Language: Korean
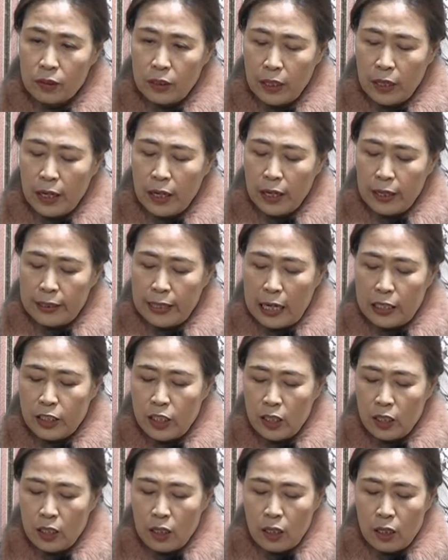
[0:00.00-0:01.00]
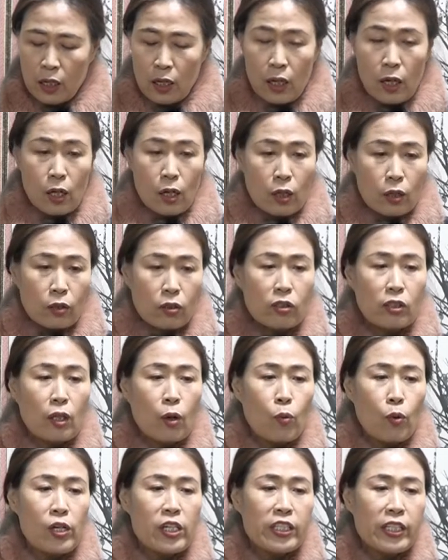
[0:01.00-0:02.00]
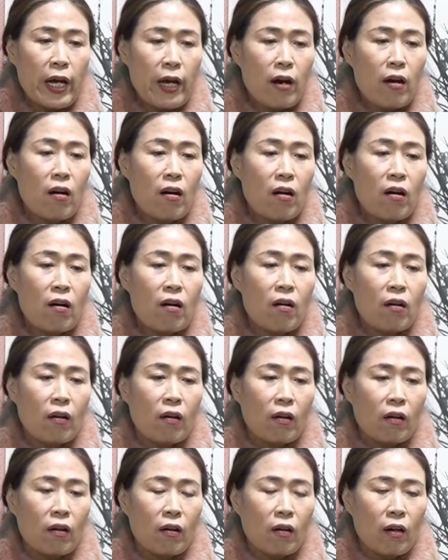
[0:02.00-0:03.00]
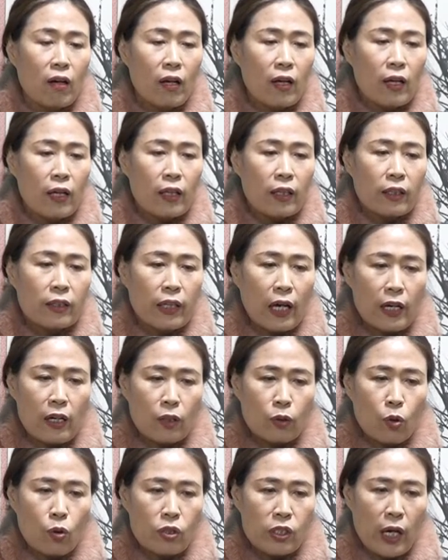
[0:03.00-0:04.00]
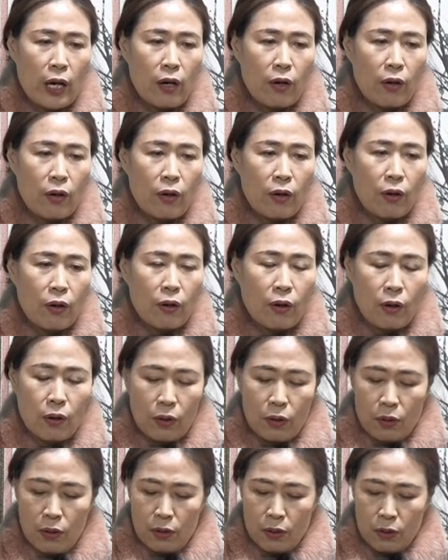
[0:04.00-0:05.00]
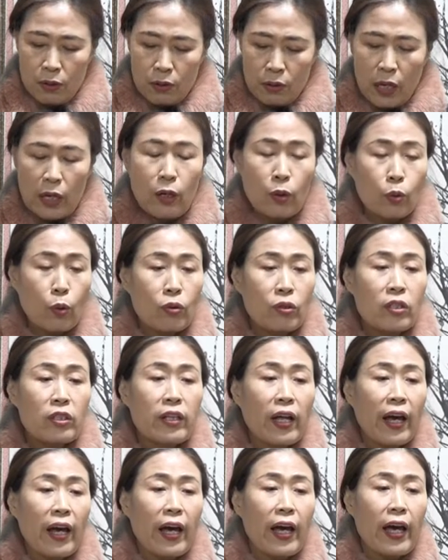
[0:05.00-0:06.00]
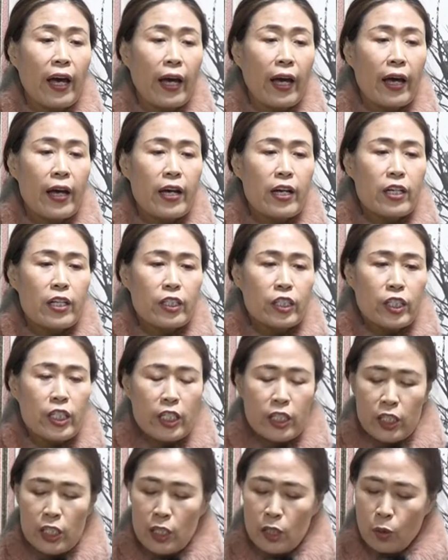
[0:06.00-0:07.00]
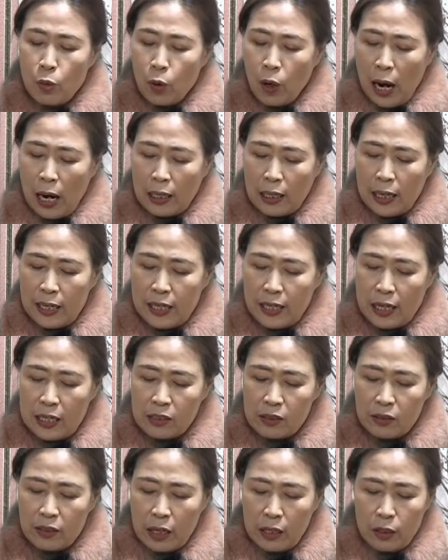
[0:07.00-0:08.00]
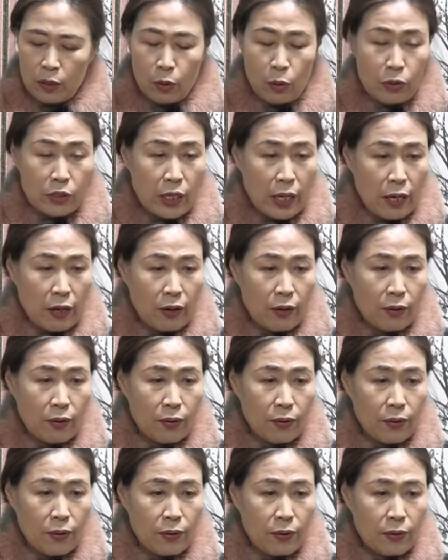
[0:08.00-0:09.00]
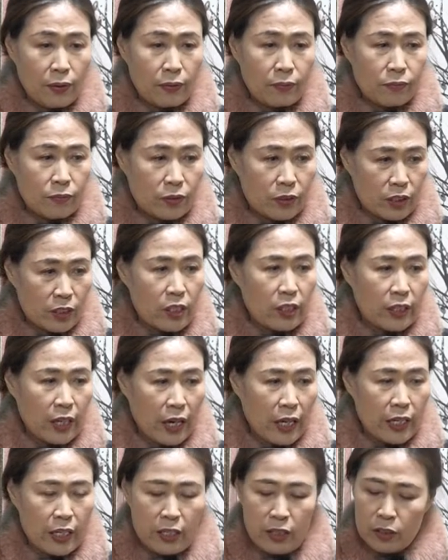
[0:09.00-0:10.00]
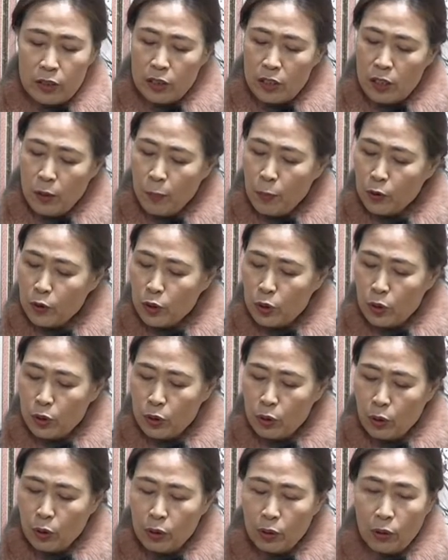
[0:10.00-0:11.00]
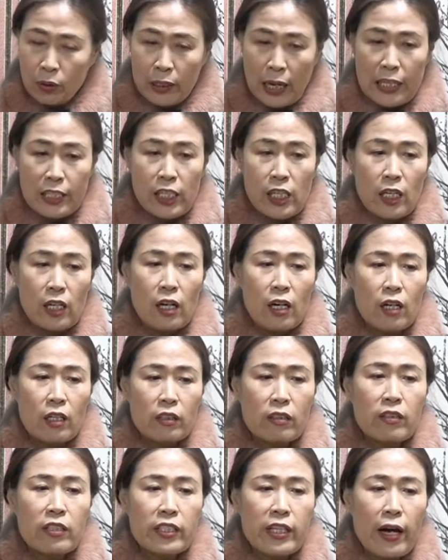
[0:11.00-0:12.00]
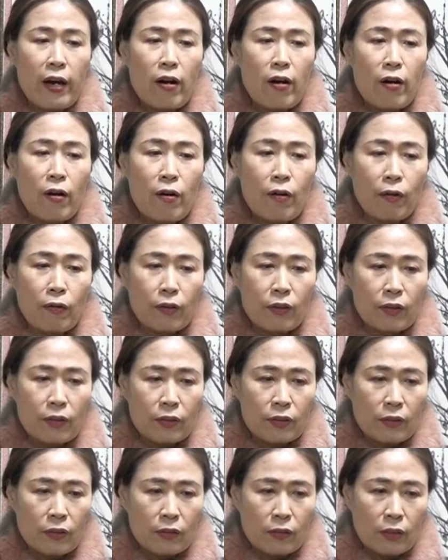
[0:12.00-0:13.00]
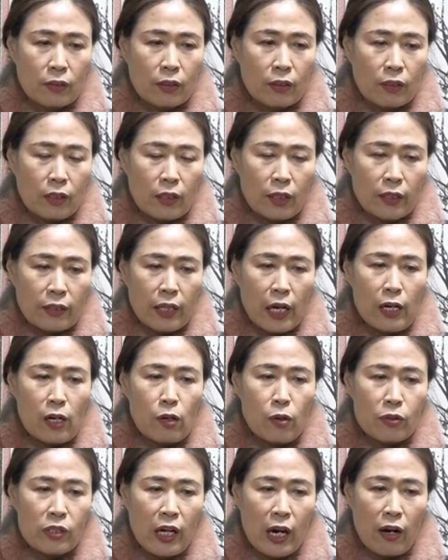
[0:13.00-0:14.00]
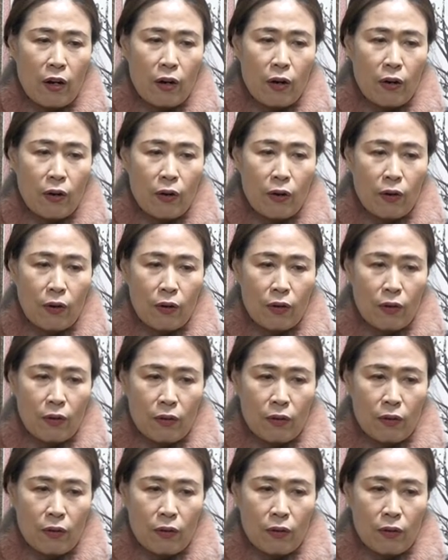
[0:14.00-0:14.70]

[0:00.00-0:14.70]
예, 다시 뜯어 올리세요. 내려놓으세요. 내려놓는데 식지로 가까이 가서 내려놓으세요. 이렇게 이런 이런 포지션이 되도록 다시 뜯으세요. 내려놓으세요.